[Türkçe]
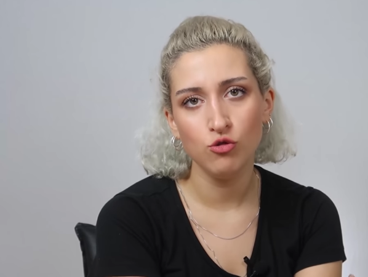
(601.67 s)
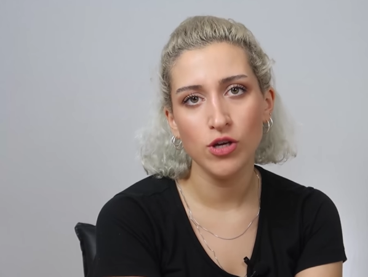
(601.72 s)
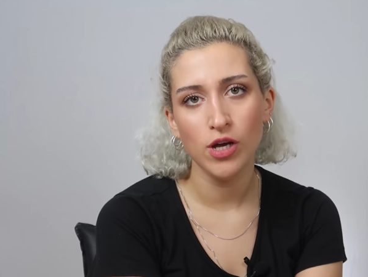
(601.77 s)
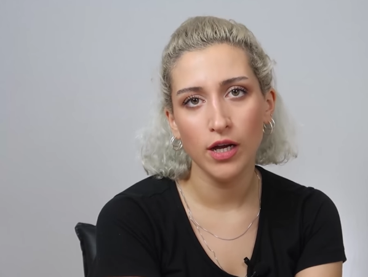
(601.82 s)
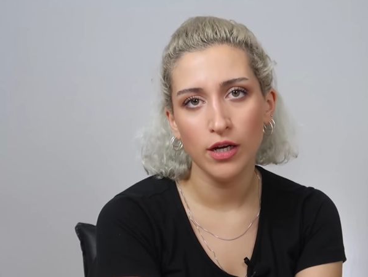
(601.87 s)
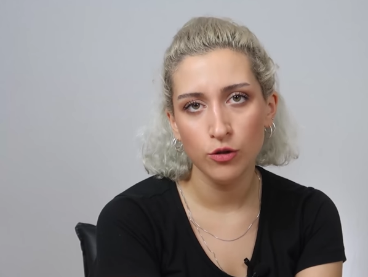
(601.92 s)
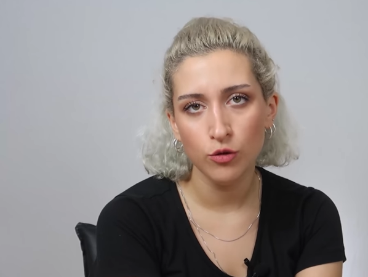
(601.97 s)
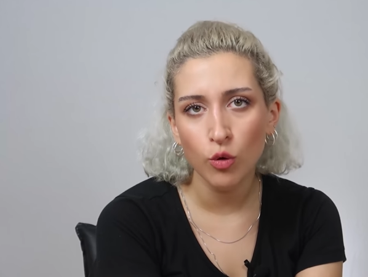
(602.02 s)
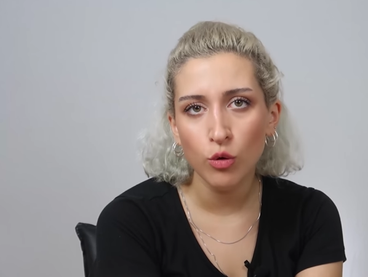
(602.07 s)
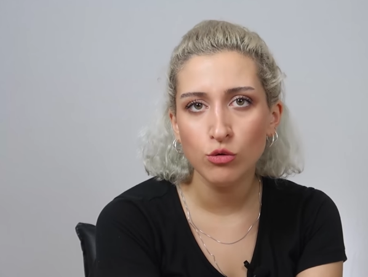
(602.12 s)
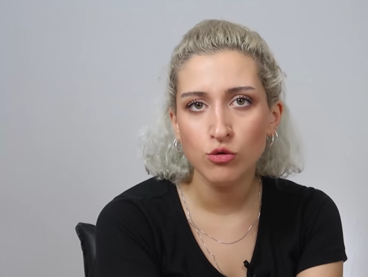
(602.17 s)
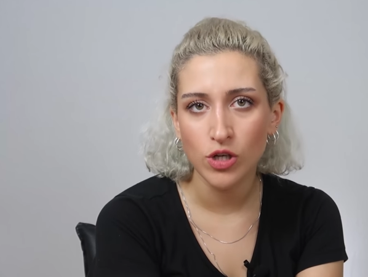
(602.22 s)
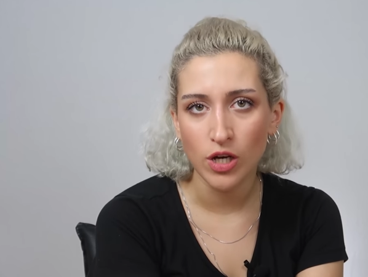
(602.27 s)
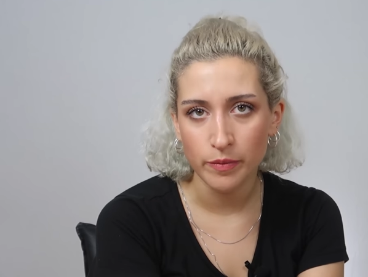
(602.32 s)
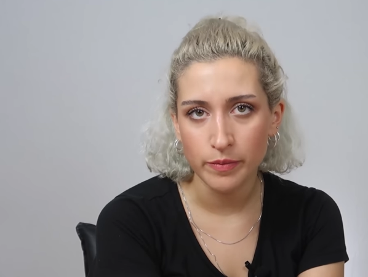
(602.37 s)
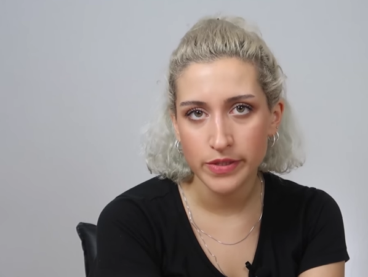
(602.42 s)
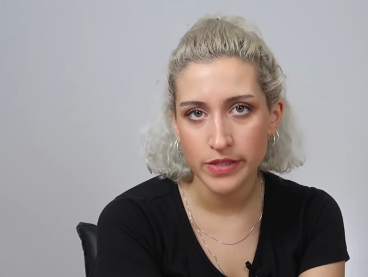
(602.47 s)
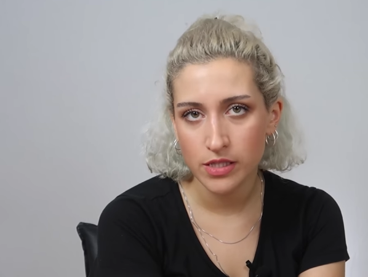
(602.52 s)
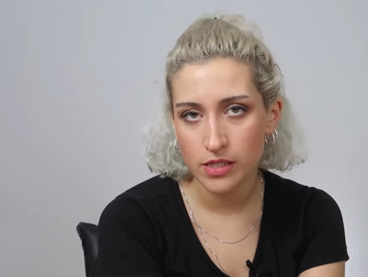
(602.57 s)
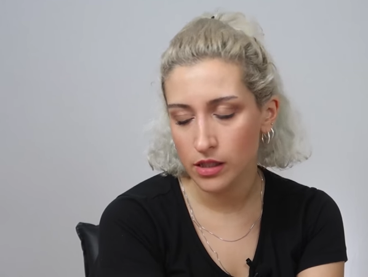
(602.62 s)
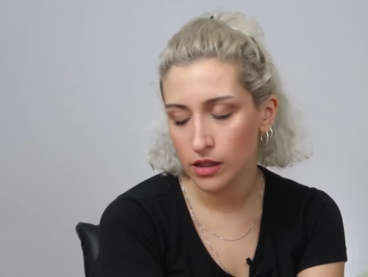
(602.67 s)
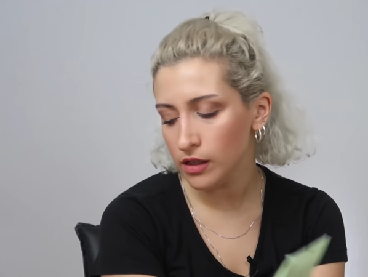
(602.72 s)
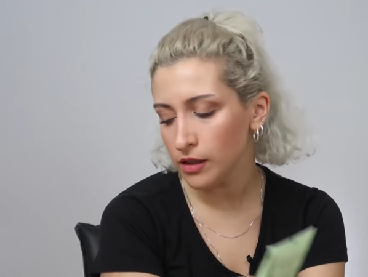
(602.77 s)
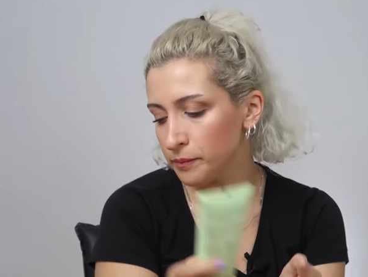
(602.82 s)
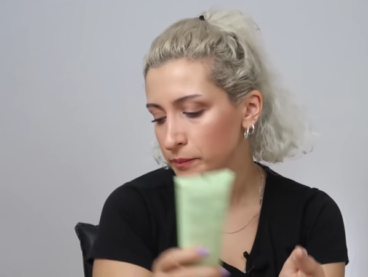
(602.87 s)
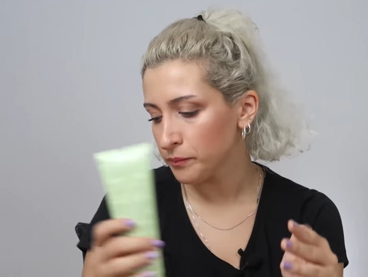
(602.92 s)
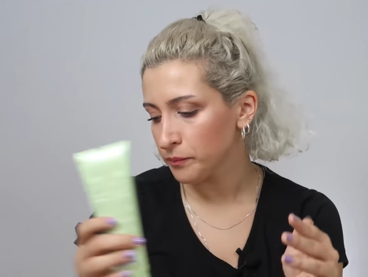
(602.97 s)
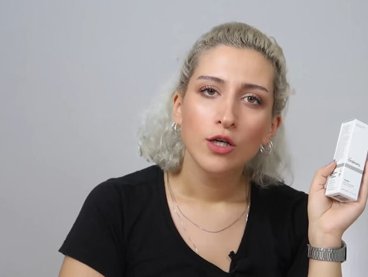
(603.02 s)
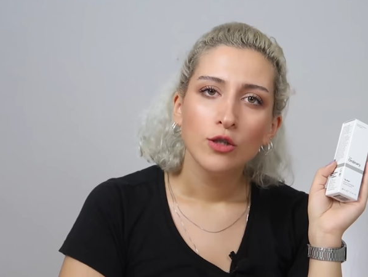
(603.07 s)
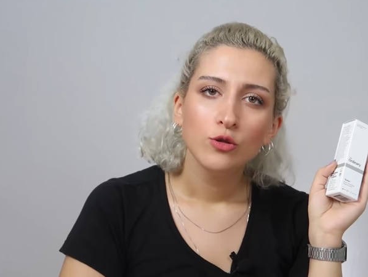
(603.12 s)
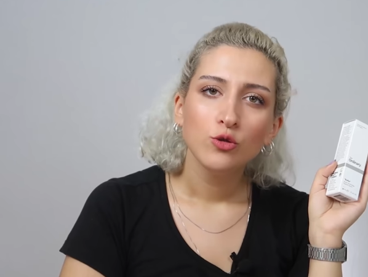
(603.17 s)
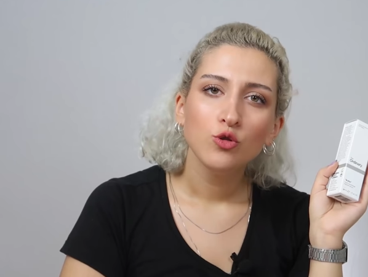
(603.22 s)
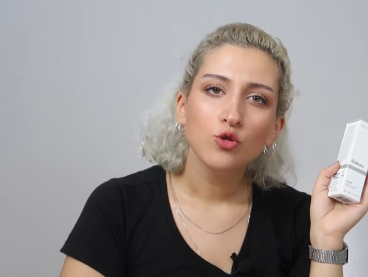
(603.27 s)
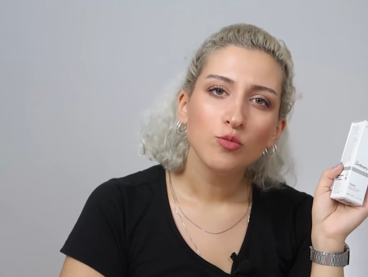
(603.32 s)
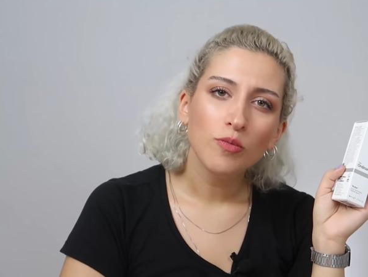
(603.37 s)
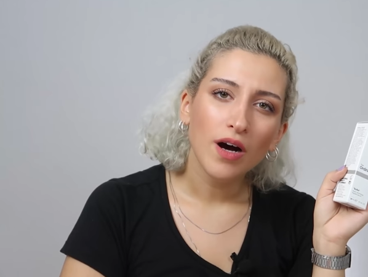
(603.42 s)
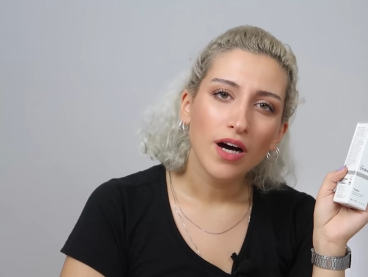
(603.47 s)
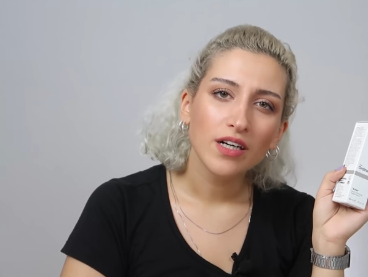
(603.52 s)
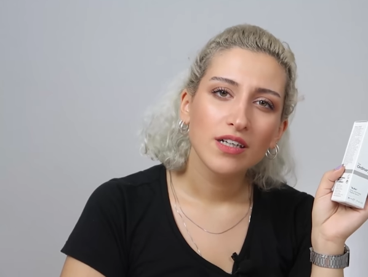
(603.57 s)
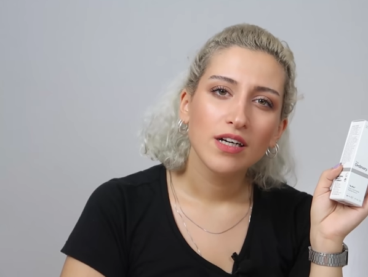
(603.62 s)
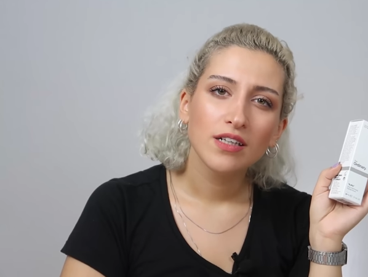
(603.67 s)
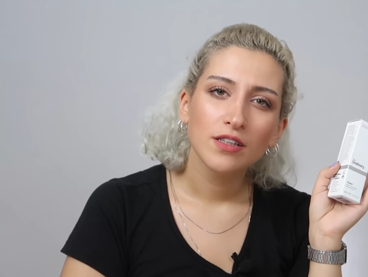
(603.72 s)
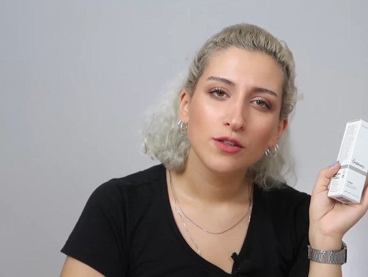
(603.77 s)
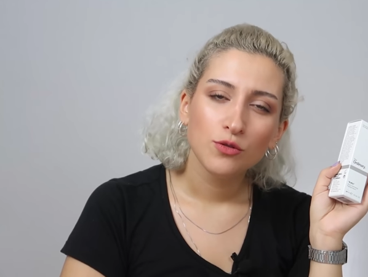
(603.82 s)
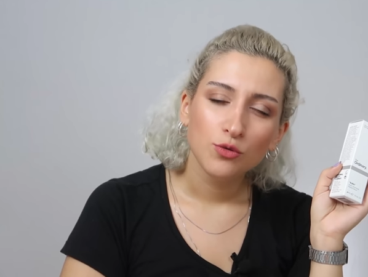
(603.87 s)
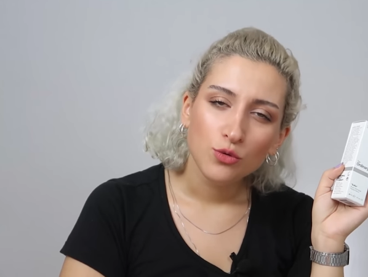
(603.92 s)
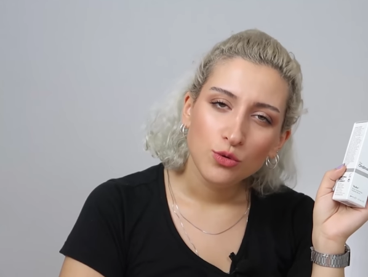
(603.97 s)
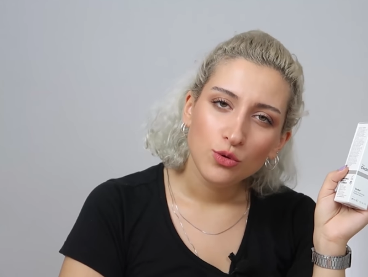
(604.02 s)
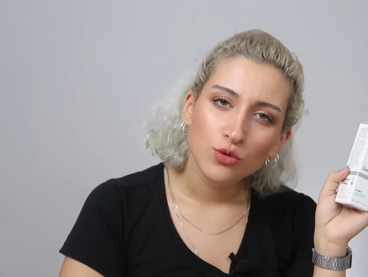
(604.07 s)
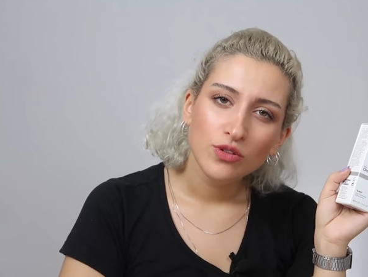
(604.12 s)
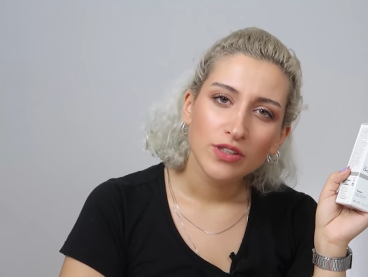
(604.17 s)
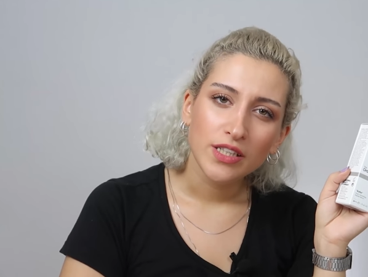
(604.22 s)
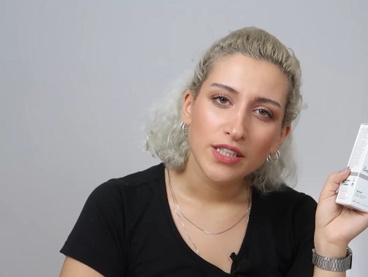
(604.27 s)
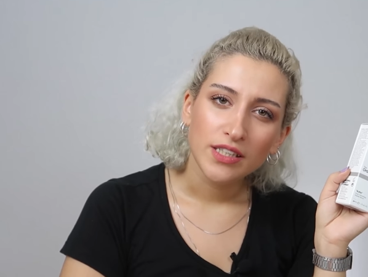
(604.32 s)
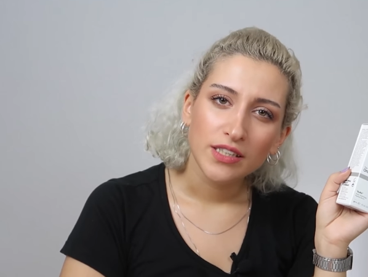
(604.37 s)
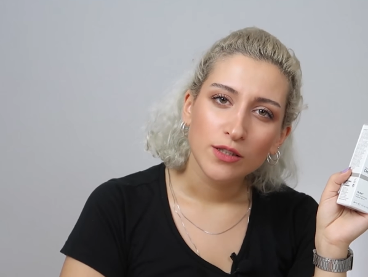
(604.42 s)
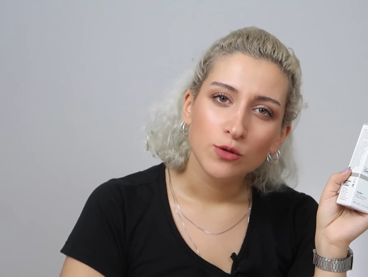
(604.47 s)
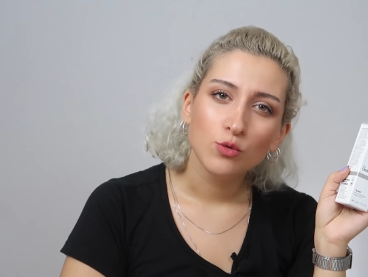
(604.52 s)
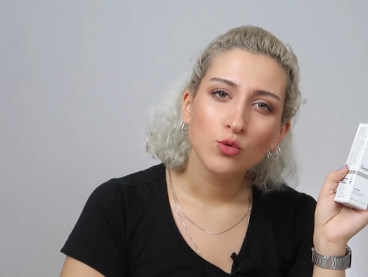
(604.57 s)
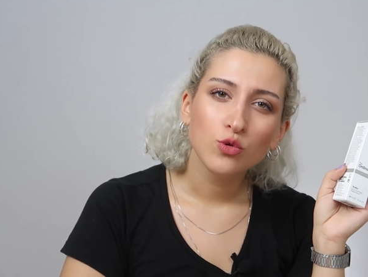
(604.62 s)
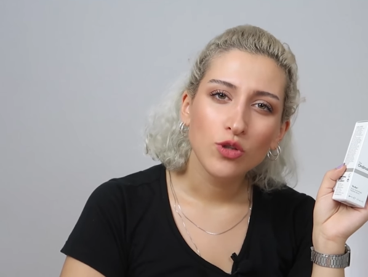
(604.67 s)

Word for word: güncelliyor olacağım sizi. Şu markanın ürünlerini